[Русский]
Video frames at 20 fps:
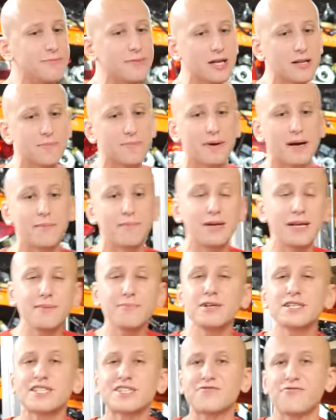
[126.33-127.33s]
имел
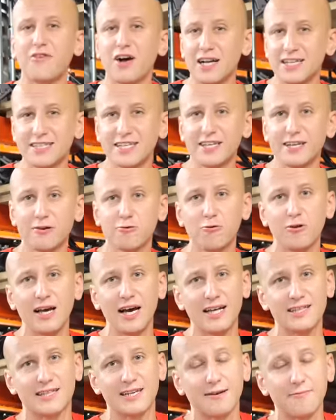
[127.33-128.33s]
проблемы с
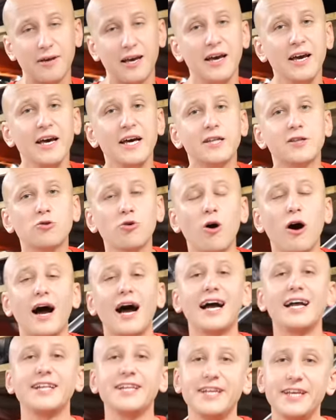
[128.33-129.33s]
фазорегуляторами, но
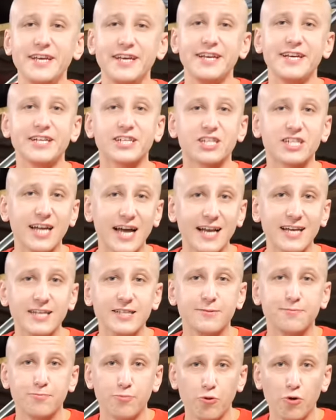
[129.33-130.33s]
они
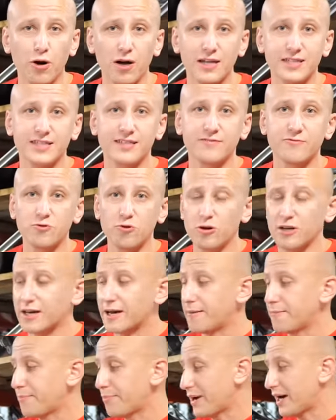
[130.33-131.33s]
решались по отзывной
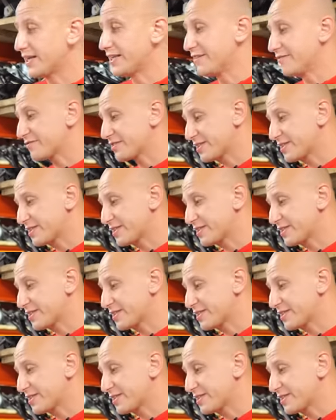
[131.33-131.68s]
кампании.